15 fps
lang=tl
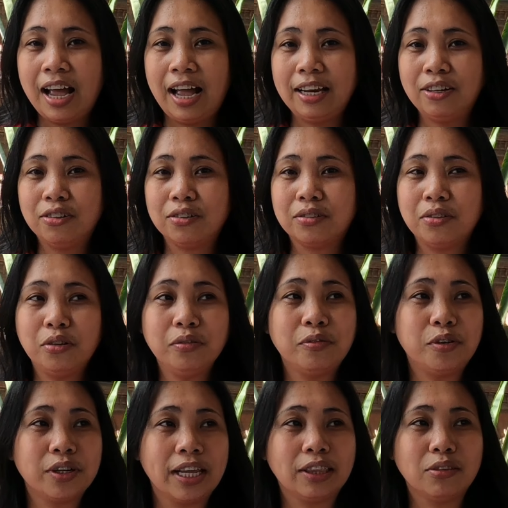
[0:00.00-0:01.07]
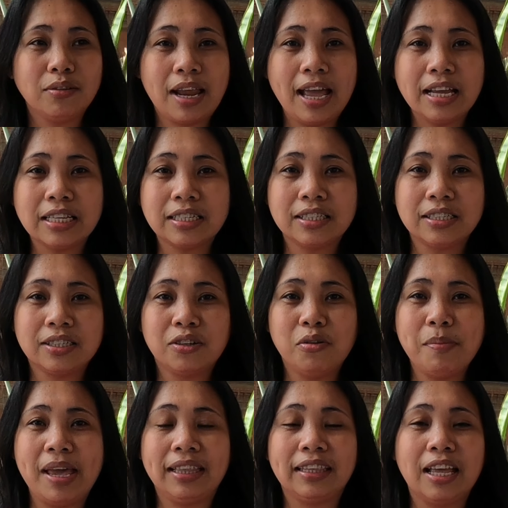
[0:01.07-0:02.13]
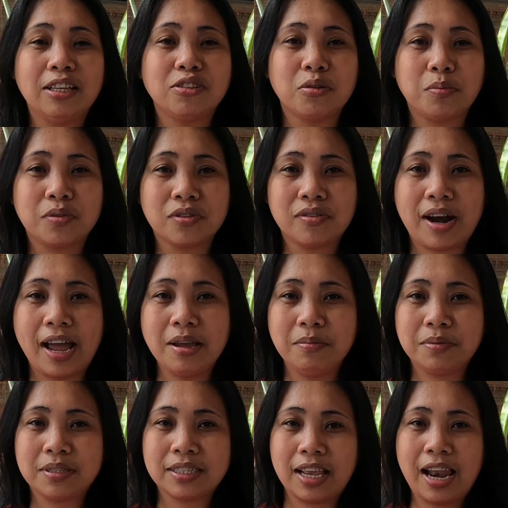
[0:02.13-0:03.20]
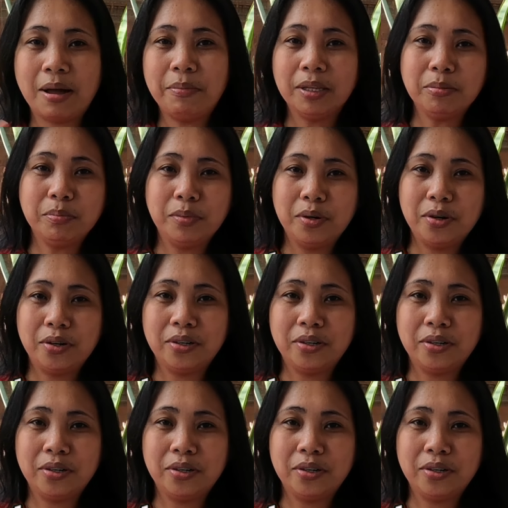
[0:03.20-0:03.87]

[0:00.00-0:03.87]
ano, don't forget to like, comment, and subscribe. Salamat